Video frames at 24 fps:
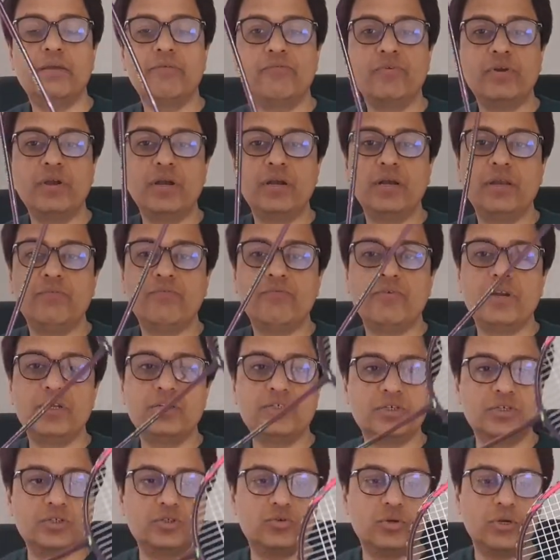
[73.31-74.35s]
है डेफिनेटली
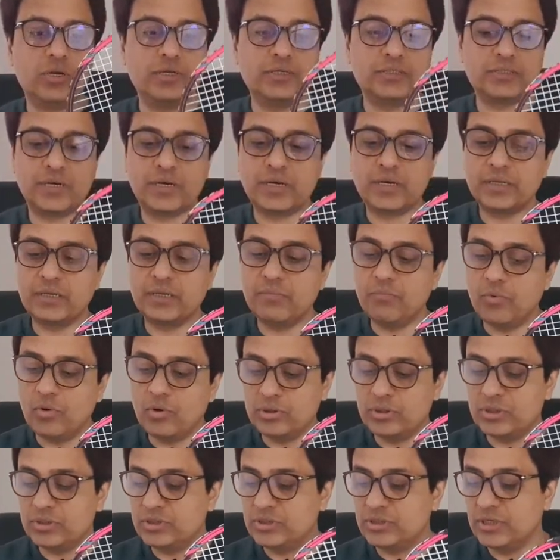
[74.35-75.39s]
फिनिशिंग जो है इस रैकेट की
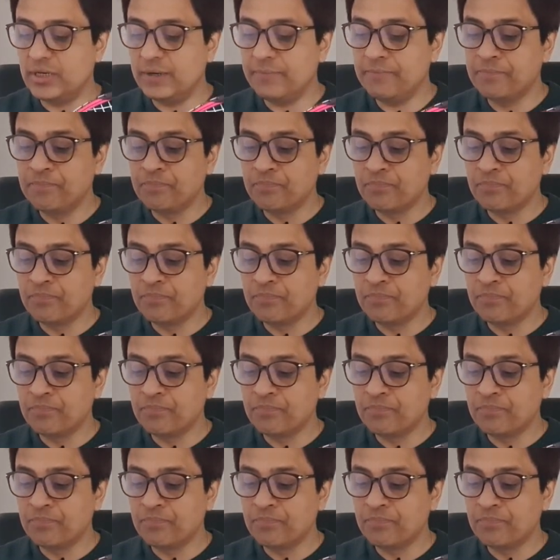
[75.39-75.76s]
बहुत अच्छी है